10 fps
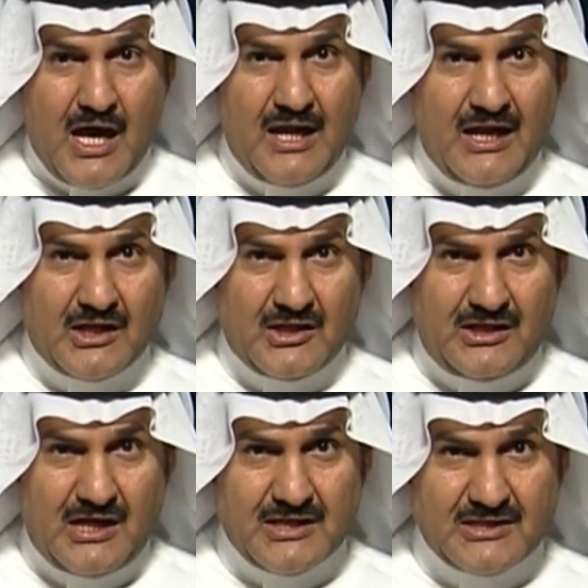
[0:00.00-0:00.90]

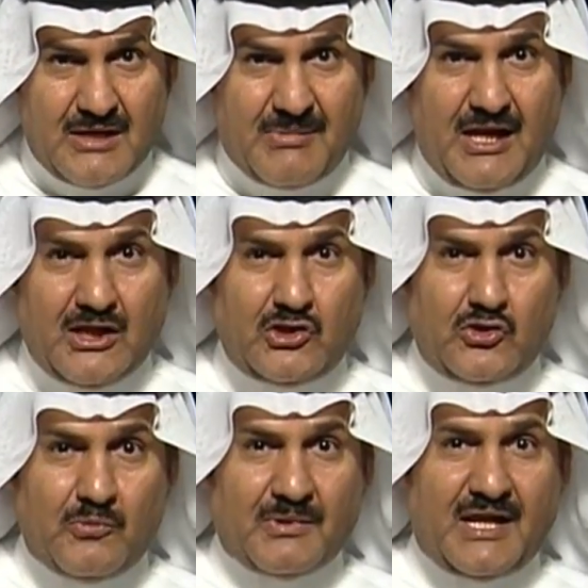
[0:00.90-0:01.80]
الأرضية الصلبة التي
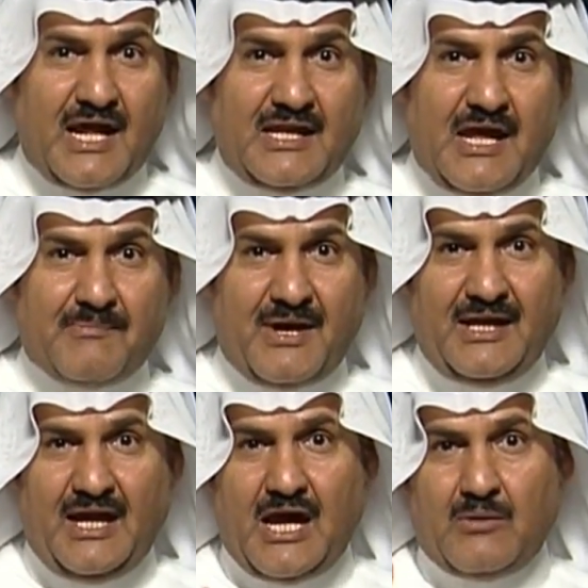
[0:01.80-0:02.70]
يمكن أن ينبني
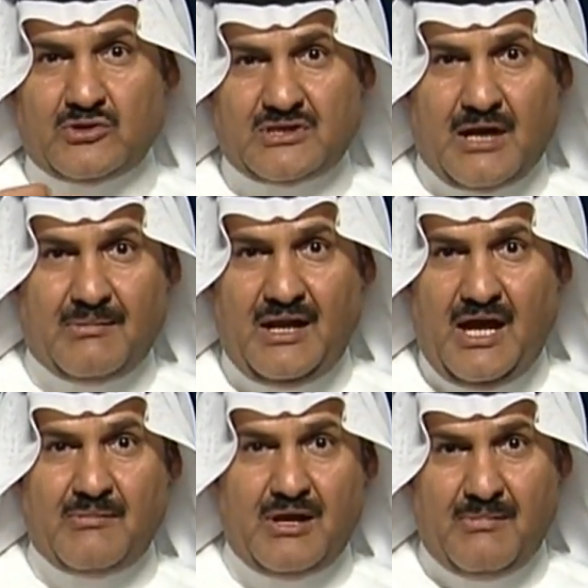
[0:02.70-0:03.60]
عليها مستقبل
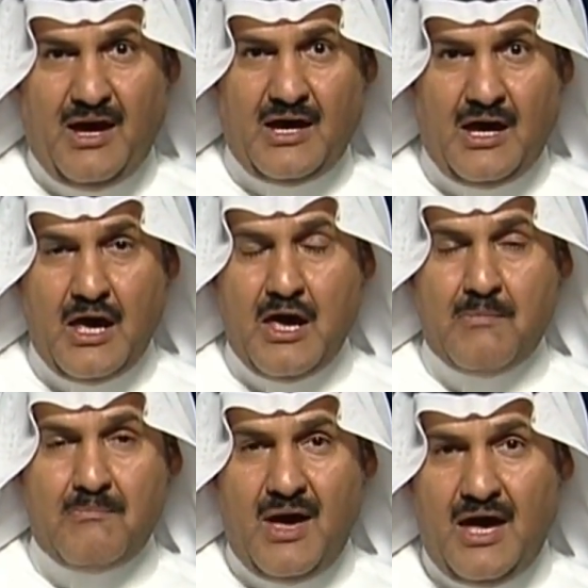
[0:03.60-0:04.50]
العمل مع
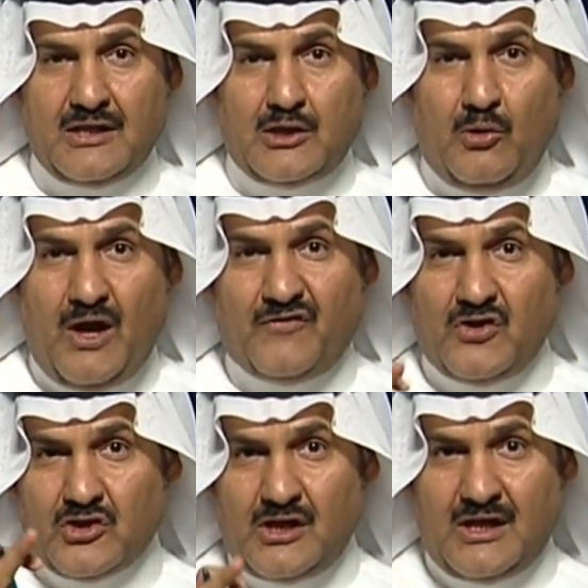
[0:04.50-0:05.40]
مع دوحة
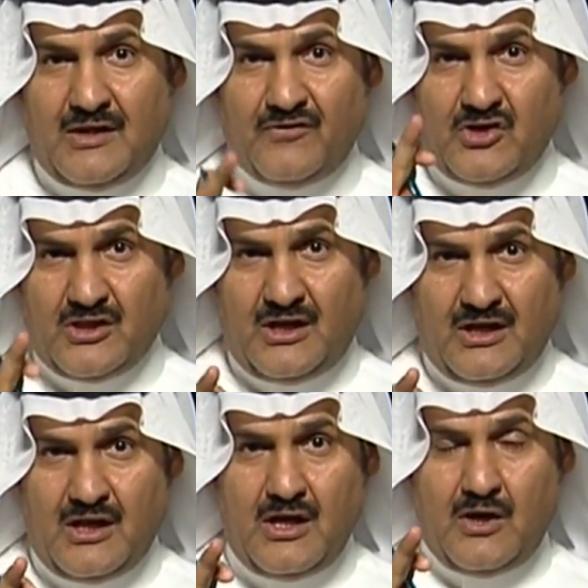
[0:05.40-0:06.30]
في ظل في ظل